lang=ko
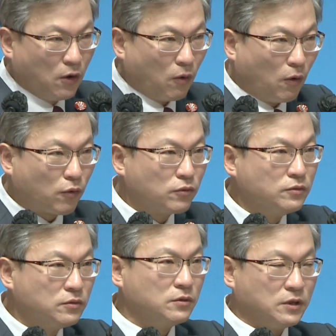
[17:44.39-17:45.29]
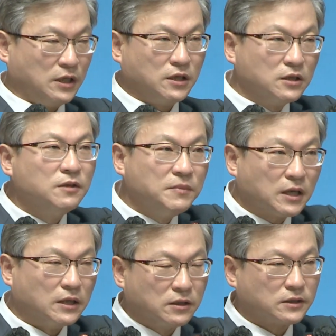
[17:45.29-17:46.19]
오른 이
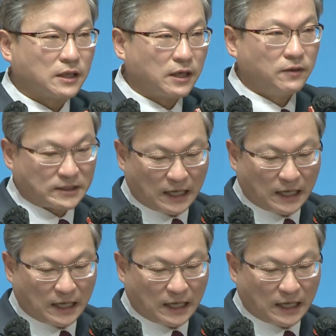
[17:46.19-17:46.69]
의미가 있는 거잖아요.